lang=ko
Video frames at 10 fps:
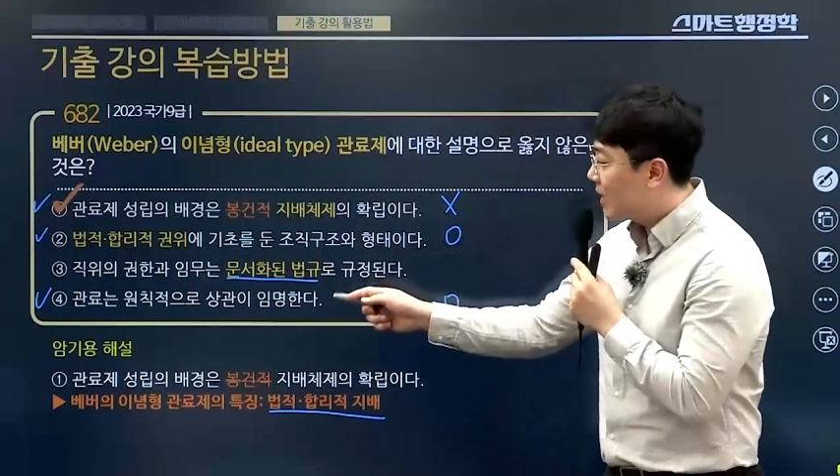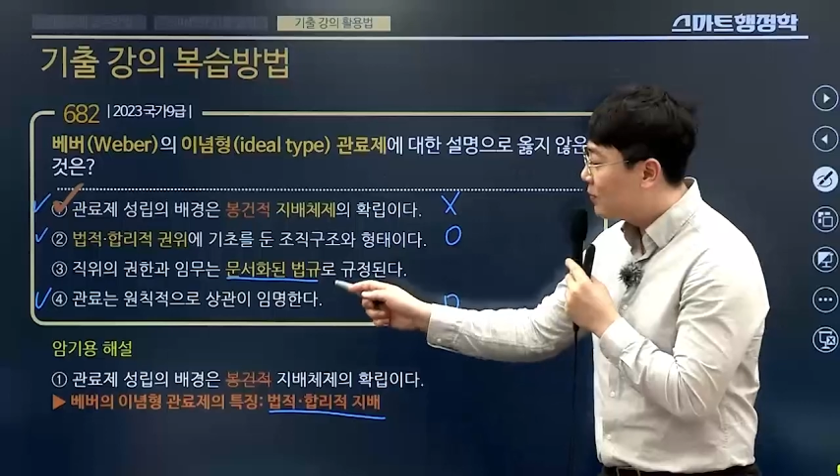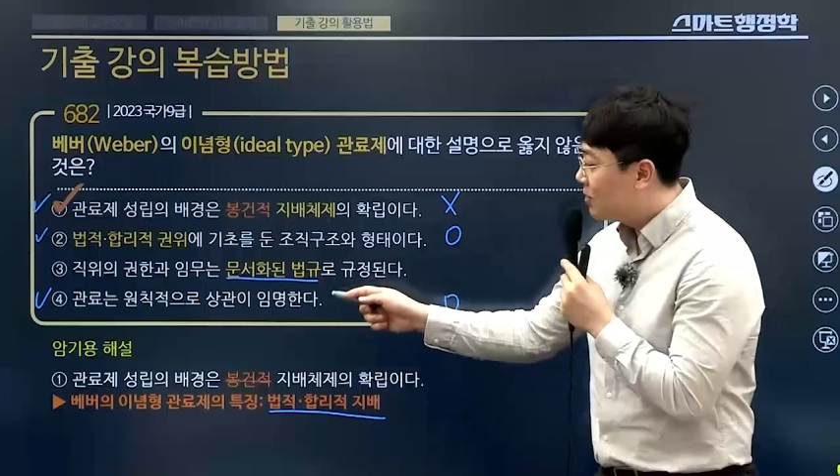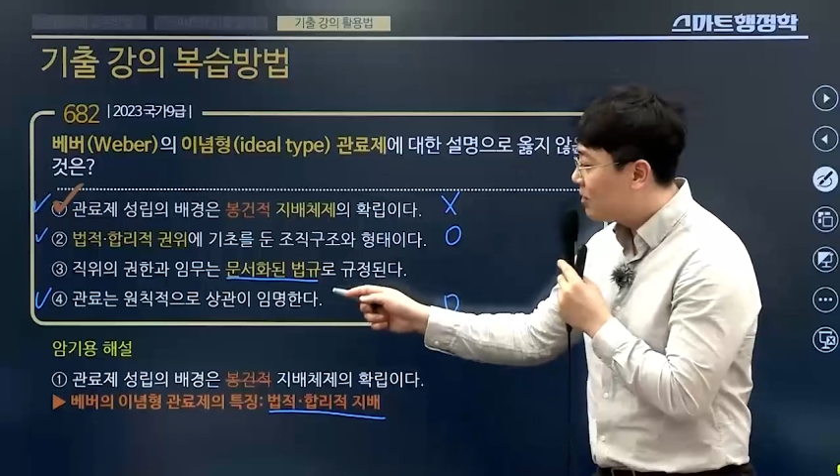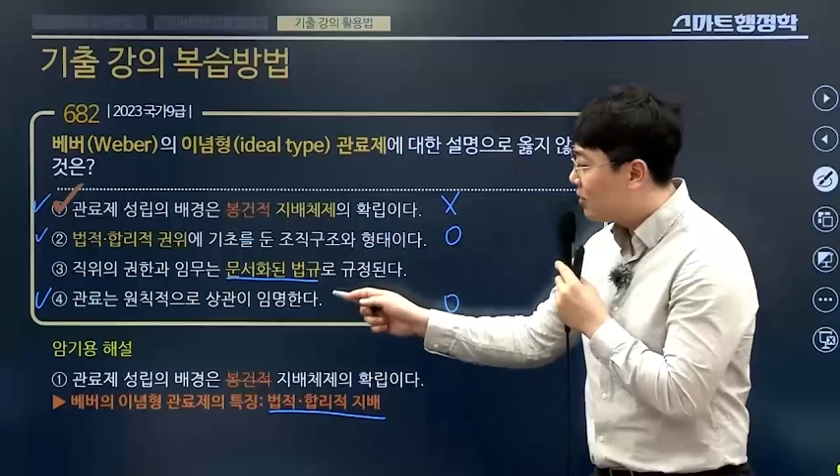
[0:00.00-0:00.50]
사
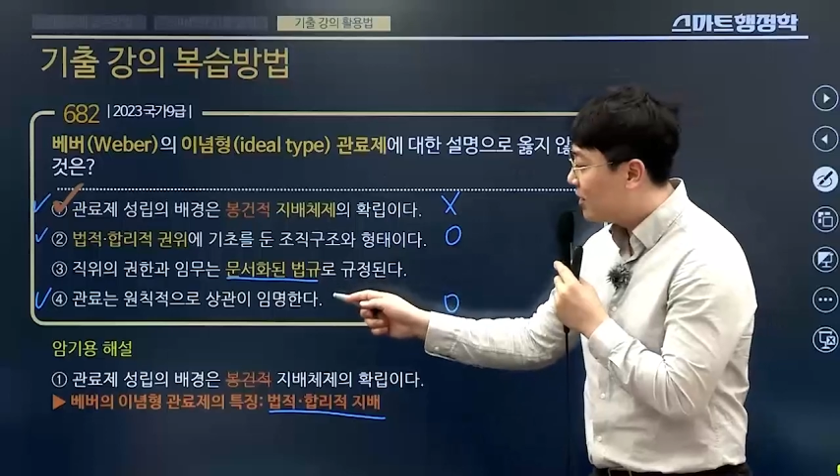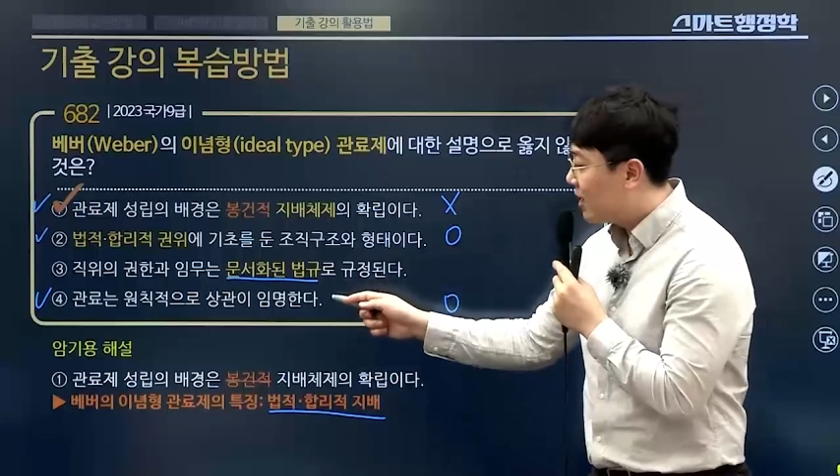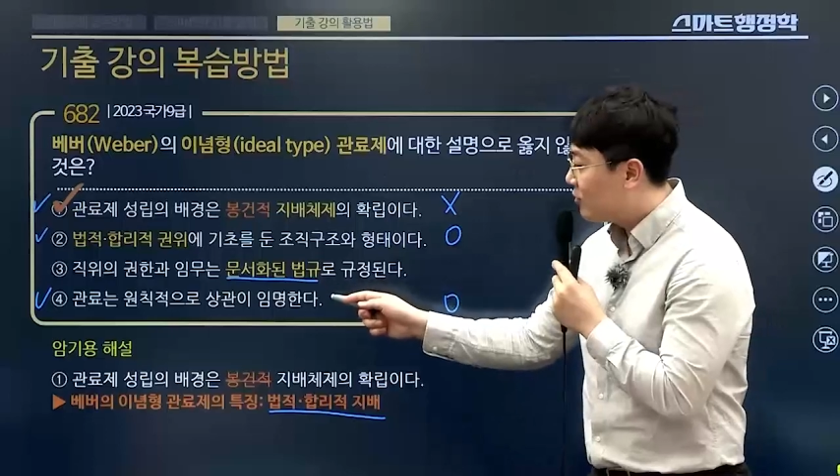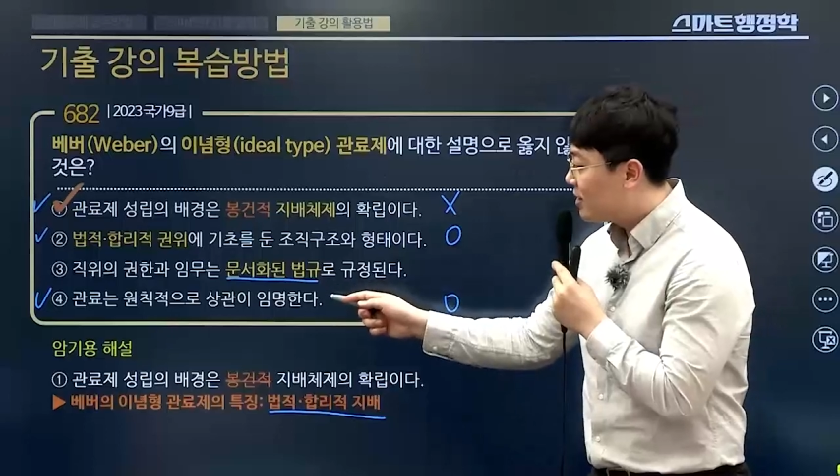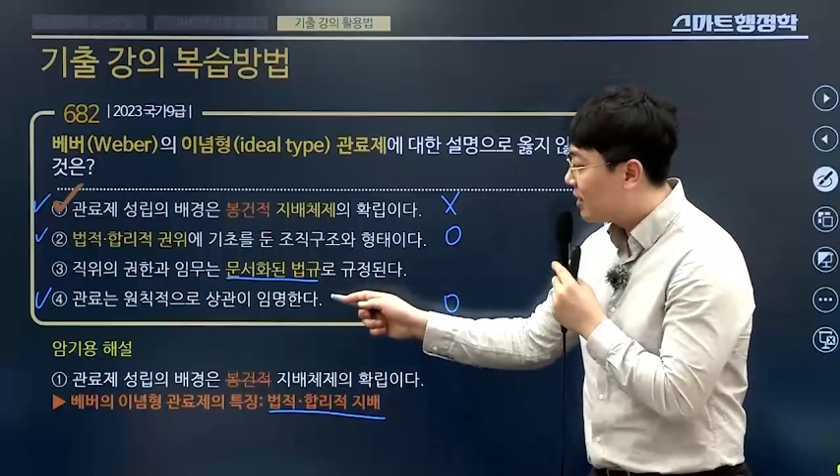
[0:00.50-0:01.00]
번을
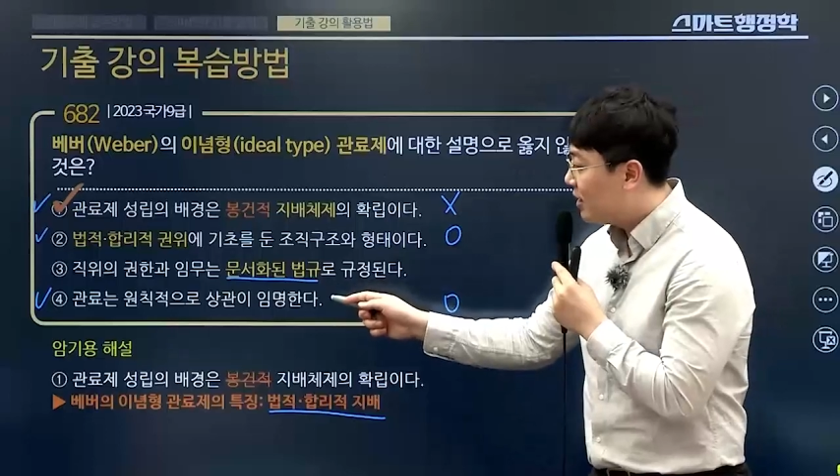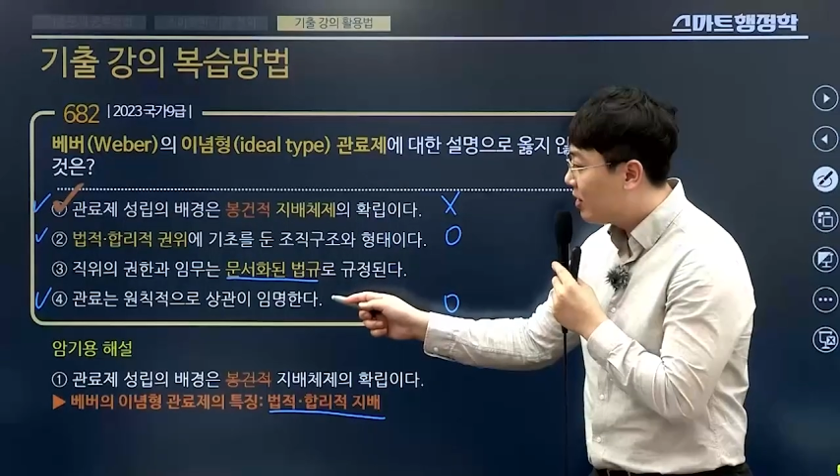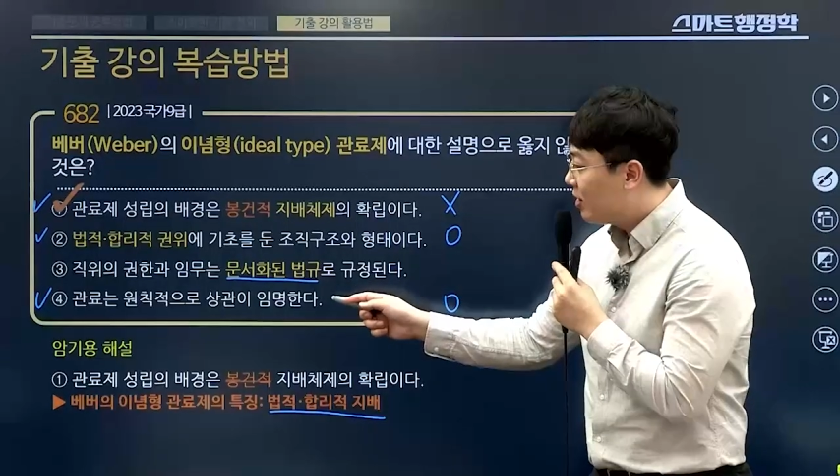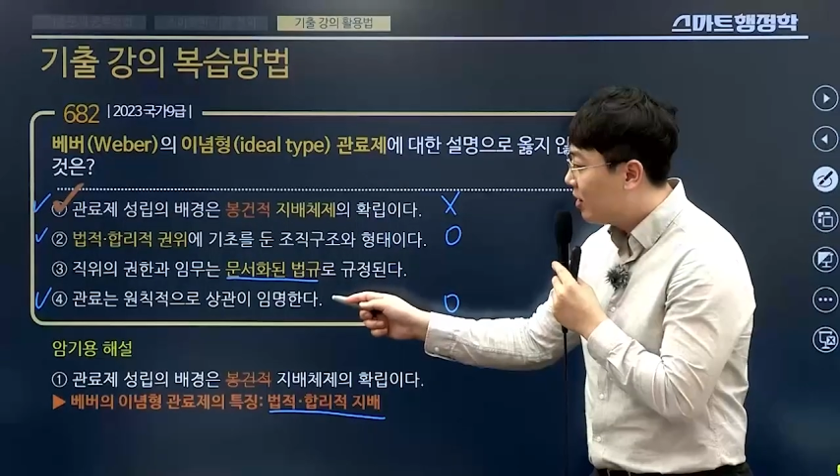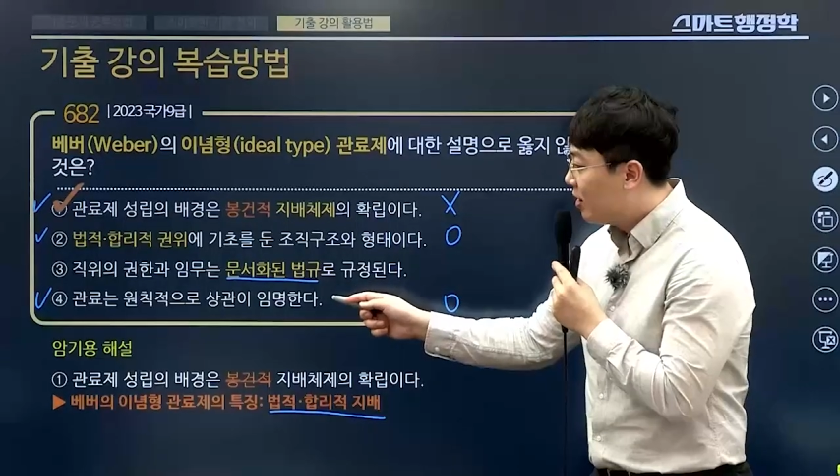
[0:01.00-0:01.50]
찍었다라고 그랬잖아요.